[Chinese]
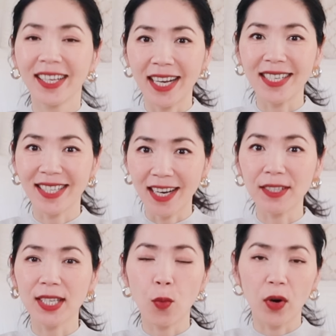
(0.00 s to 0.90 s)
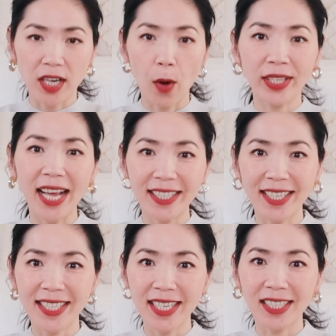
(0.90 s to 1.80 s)
但是相信我，稍微耐
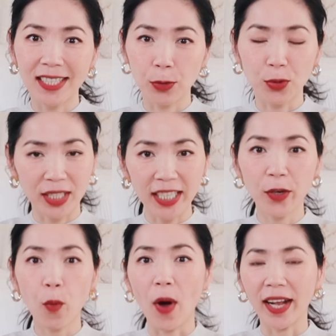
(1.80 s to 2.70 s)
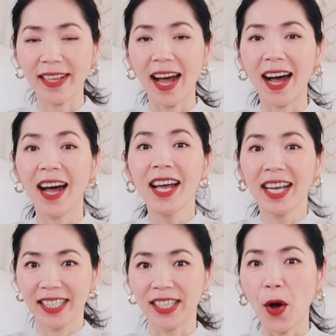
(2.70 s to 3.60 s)
着性子去听完它
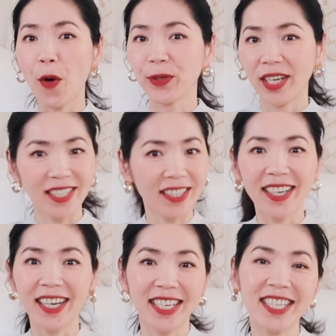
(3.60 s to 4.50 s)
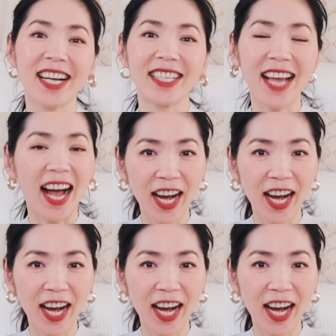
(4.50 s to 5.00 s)
以后呢，真的可以省下